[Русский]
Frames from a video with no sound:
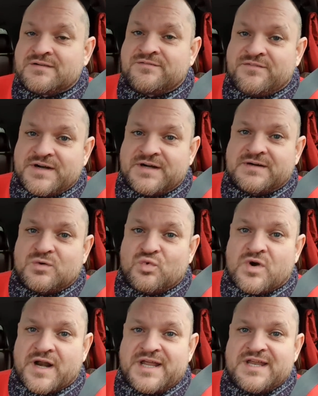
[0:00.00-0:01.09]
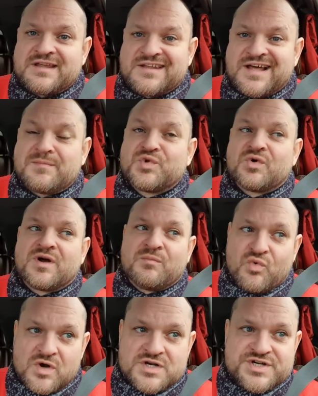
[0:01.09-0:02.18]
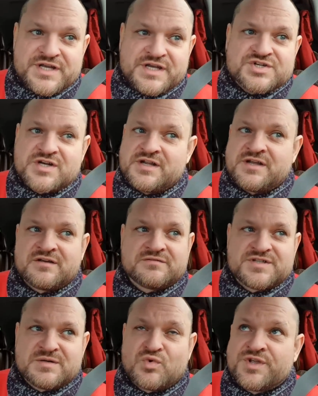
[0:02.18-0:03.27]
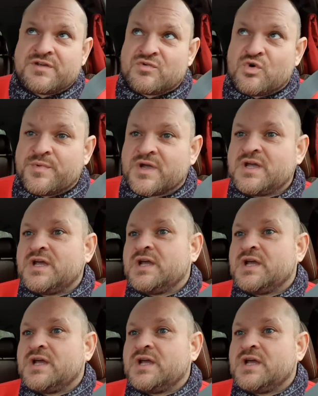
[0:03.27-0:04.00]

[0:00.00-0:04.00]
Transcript: в Украине намного больше, нежели в самой Европе.